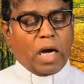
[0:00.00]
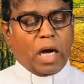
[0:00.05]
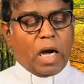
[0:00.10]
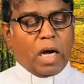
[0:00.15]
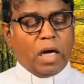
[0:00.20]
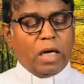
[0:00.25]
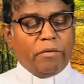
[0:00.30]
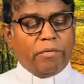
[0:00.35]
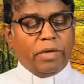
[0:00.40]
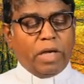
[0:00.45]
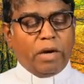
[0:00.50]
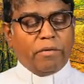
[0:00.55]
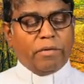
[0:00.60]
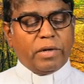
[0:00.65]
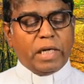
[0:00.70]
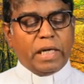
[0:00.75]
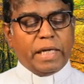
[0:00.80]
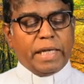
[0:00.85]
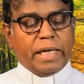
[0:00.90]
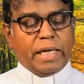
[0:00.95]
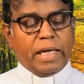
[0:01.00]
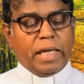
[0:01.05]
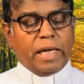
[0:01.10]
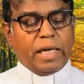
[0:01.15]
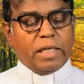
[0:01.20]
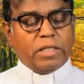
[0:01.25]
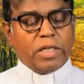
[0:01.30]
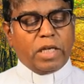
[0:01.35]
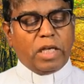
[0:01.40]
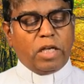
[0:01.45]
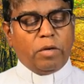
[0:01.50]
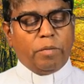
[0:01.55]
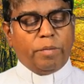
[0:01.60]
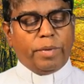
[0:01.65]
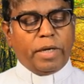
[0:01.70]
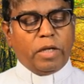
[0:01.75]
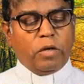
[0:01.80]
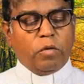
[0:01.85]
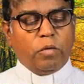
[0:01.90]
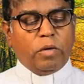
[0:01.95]
ஆகவே அவர்கள் என்னென்ன
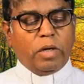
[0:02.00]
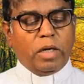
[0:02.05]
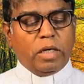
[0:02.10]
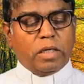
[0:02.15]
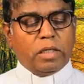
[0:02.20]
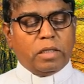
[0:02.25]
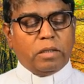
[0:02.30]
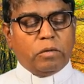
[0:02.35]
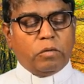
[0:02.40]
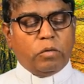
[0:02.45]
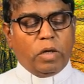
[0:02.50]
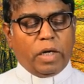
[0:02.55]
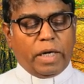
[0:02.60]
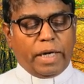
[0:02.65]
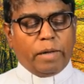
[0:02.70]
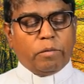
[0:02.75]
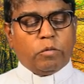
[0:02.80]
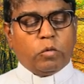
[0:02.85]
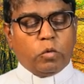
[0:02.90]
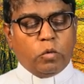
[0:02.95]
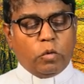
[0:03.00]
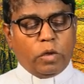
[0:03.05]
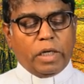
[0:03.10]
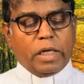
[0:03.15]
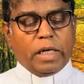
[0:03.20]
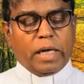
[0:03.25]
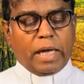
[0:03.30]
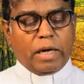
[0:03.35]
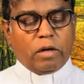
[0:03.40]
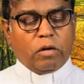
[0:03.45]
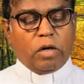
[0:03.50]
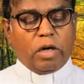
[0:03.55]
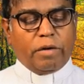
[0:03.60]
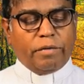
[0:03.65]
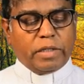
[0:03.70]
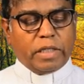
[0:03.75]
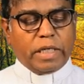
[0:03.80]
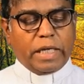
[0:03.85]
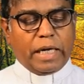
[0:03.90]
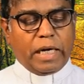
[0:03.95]
செய்யும்படி உங்களுக்கு உங்களிடம் கூறுகிறார்களோ
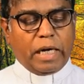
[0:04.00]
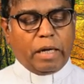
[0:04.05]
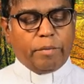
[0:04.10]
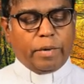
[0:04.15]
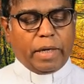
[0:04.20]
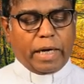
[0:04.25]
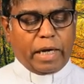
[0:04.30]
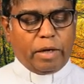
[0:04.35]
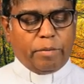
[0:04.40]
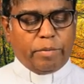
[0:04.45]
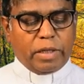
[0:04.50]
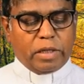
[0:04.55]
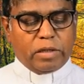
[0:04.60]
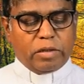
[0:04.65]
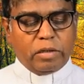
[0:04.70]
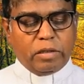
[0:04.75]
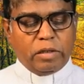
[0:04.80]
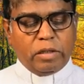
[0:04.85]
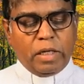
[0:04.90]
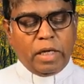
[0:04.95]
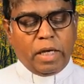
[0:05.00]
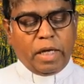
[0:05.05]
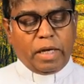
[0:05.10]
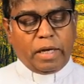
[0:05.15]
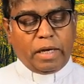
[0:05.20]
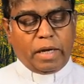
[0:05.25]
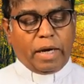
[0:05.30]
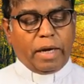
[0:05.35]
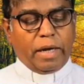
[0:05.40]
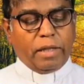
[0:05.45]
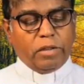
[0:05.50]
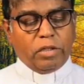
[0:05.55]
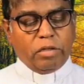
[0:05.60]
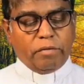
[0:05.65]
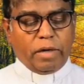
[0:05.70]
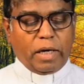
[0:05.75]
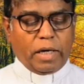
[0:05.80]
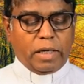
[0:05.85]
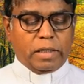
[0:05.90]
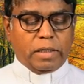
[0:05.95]
அவற்றையெல்லாம் கடைபிடித்து நடந்து
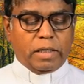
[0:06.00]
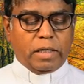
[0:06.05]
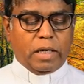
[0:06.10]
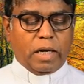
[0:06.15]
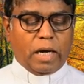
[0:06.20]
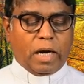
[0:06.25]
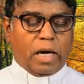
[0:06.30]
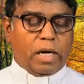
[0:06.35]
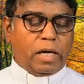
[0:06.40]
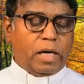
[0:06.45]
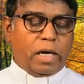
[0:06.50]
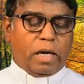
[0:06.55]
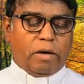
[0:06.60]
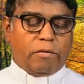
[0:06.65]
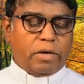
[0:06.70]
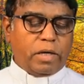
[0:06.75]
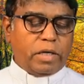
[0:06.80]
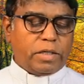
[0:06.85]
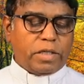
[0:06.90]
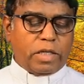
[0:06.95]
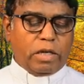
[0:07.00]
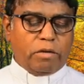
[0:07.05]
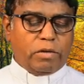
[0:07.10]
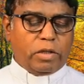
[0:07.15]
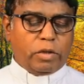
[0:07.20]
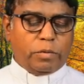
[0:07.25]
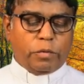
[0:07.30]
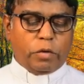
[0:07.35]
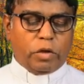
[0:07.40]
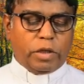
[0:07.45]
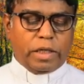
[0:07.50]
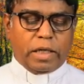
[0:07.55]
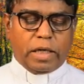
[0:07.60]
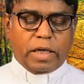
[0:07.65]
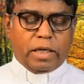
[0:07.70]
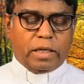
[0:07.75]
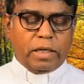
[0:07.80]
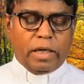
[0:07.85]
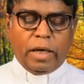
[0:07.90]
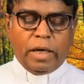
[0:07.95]
வாருங்கள் ஆனால் அவர்கள் செய்வது போல்
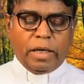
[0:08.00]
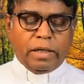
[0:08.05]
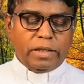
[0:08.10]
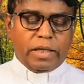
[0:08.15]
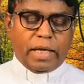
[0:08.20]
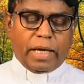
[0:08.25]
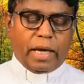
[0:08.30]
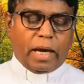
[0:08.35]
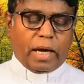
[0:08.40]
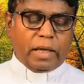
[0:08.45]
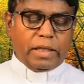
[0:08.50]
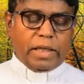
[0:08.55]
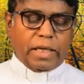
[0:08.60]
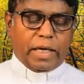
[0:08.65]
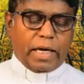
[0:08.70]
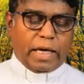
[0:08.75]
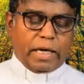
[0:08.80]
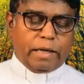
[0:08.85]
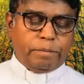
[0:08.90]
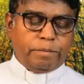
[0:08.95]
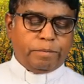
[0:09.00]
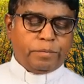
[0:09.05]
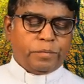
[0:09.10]
நீங்கள் செய்யாதீர்கள்